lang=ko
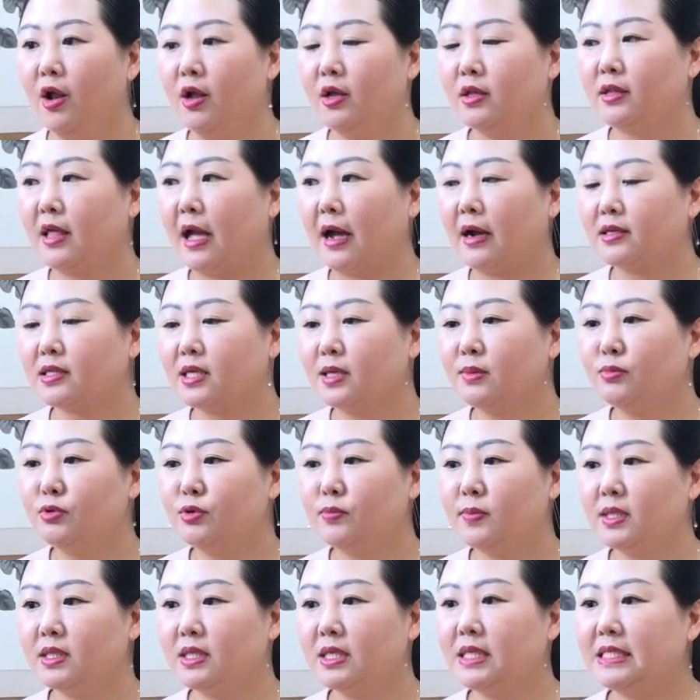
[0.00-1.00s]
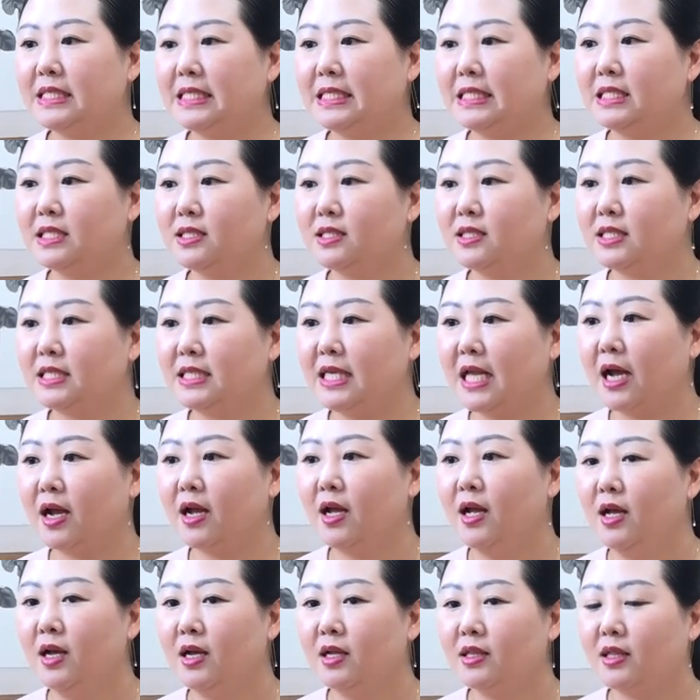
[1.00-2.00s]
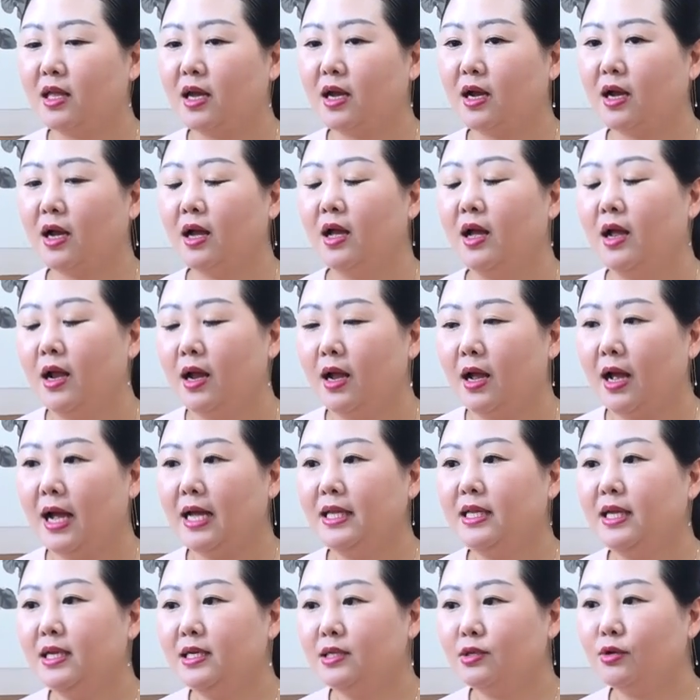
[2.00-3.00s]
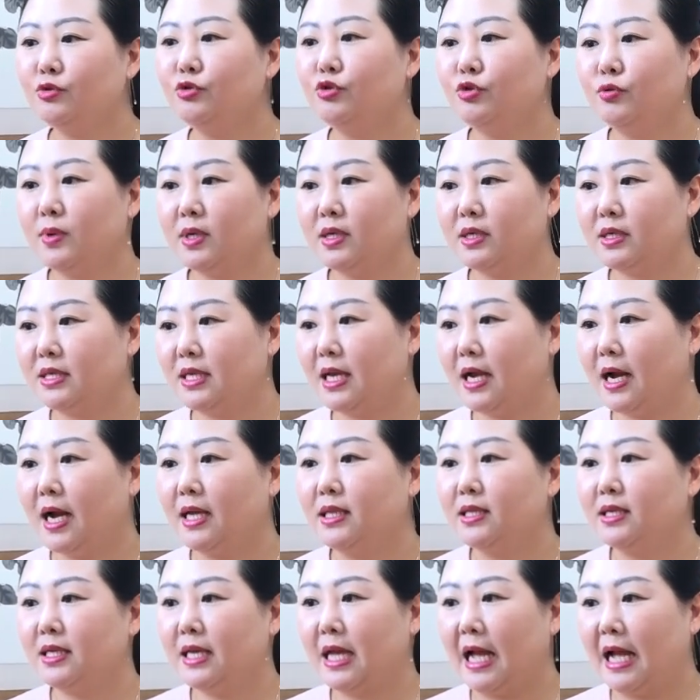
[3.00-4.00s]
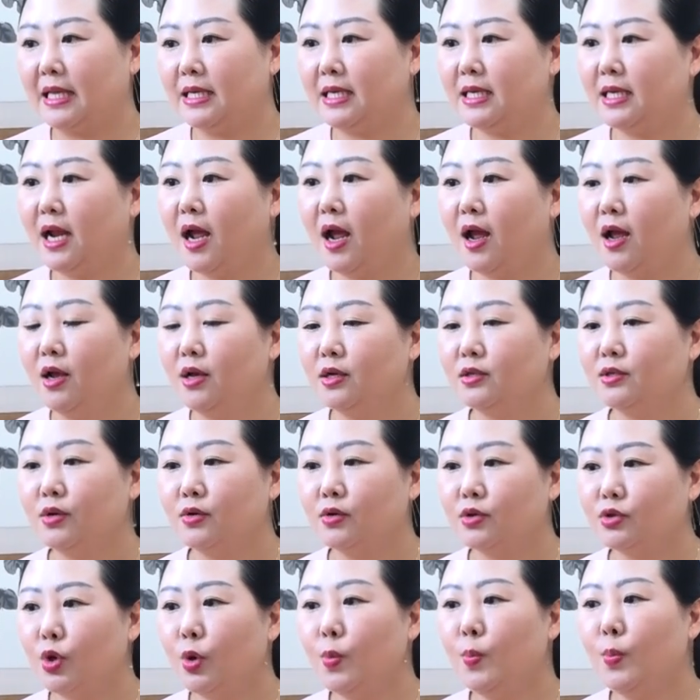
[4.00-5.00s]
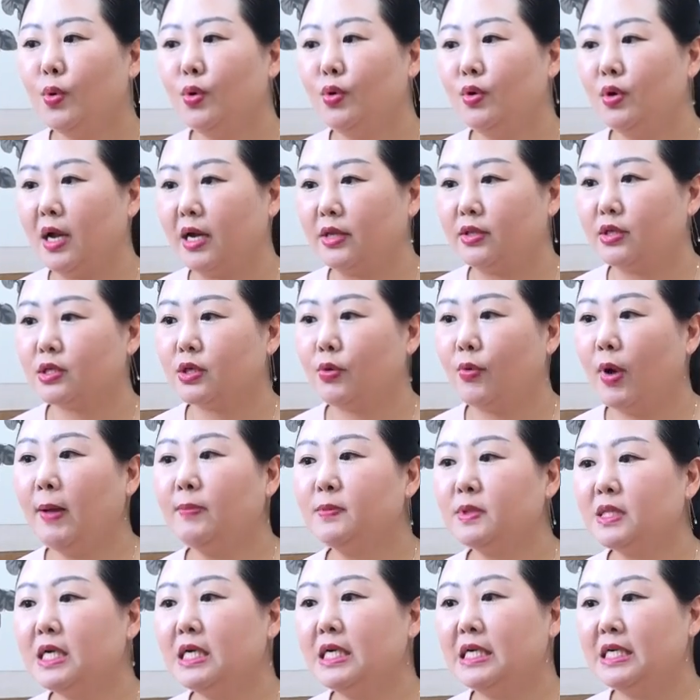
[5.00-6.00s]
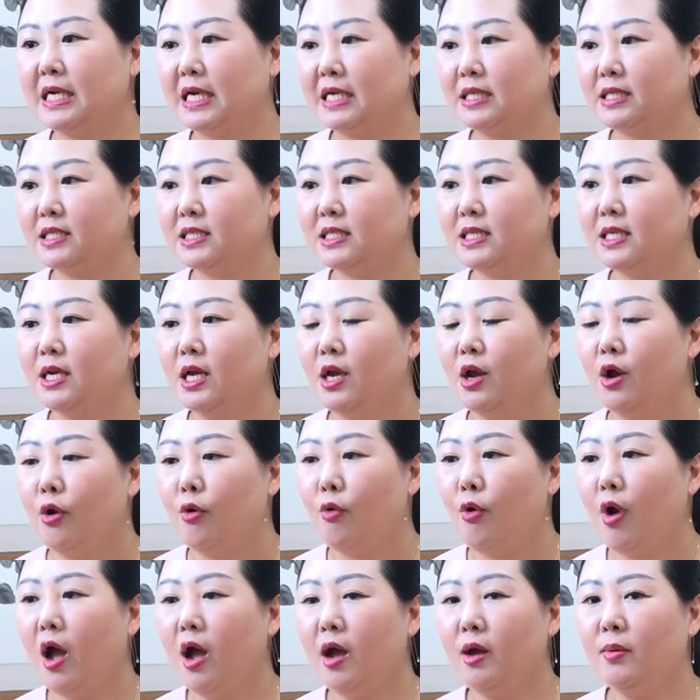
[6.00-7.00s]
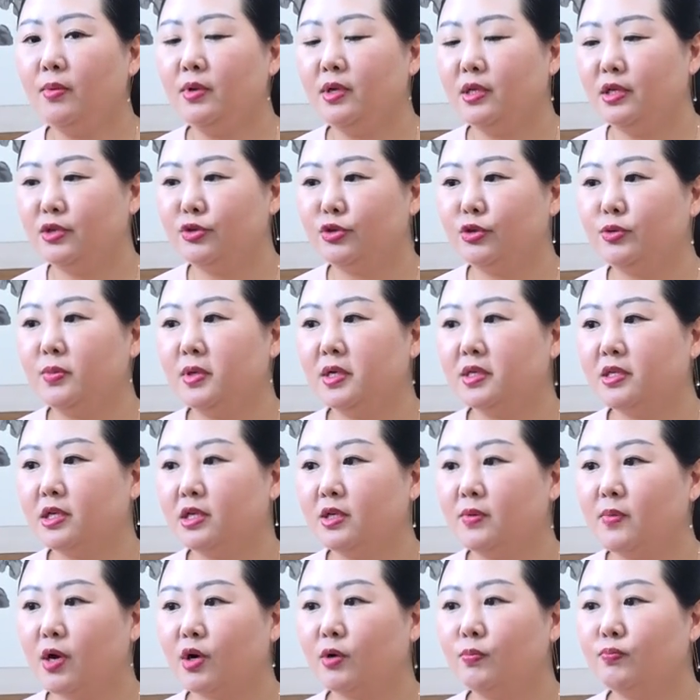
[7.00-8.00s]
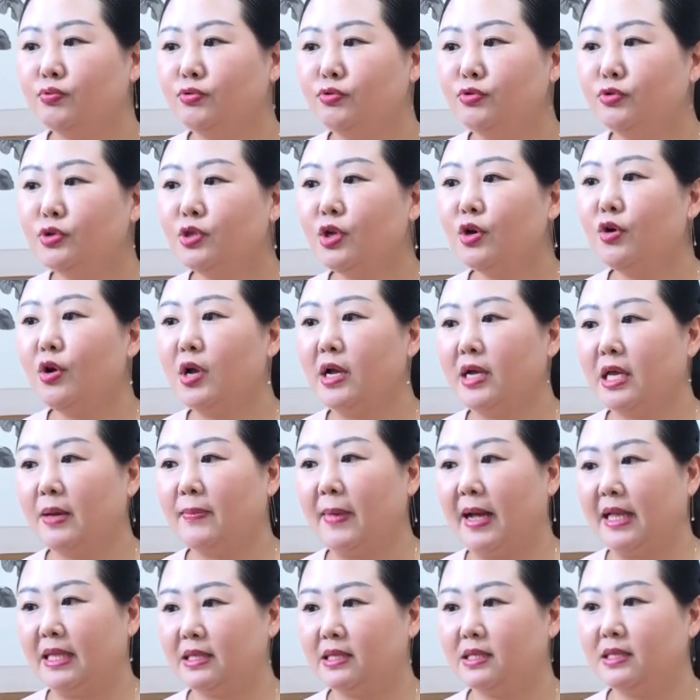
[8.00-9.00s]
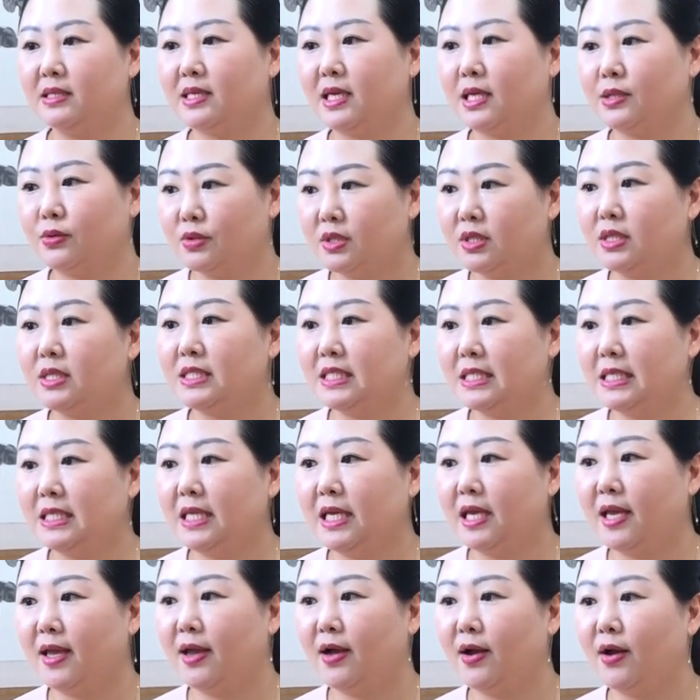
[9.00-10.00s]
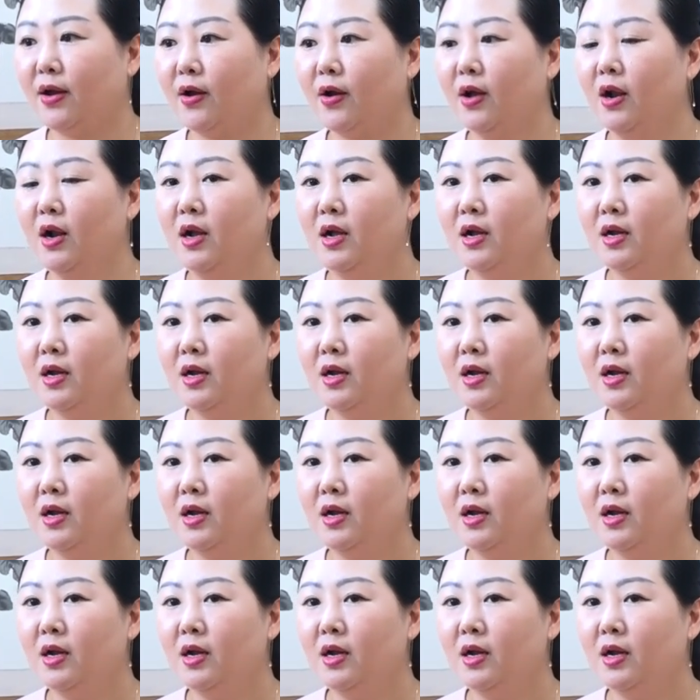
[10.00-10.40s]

근데 앙상블반 특징은 그냥 내가 하나의 선율만 그냥 하는 게 아니라 서로 성보를 나눠서 합창을 하듯이 음. 화음을 이루면서 음악을 풍성하게 만드는 게 또 특징이에요.